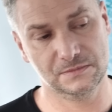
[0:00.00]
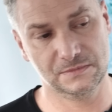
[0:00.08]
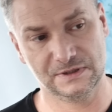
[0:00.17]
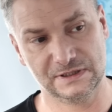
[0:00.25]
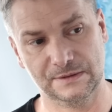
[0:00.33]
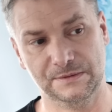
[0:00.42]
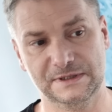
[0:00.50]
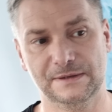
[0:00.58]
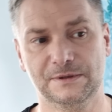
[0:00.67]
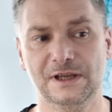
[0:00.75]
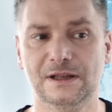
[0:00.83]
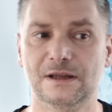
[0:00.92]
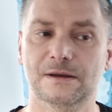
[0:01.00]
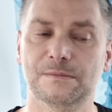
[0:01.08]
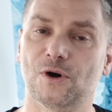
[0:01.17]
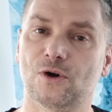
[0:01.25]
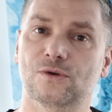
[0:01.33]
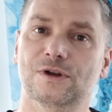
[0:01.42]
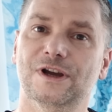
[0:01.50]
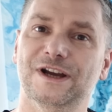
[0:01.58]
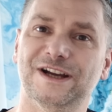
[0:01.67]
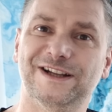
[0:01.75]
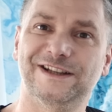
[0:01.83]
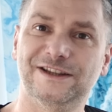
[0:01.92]
Chcemy mieć zamknięty pokój.
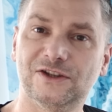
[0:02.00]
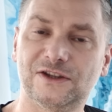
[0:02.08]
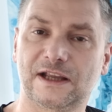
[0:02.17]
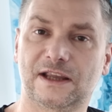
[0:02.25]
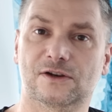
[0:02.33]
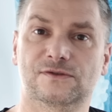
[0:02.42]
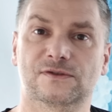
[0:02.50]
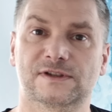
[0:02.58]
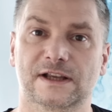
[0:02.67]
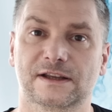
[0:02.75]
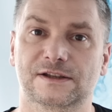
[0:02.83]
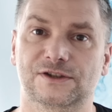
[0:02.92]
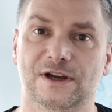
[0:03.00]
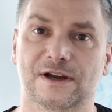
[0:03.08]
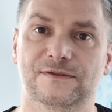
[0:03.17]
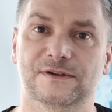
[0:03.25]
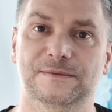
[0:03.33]
To takie rozwiązanie jest ciekawe.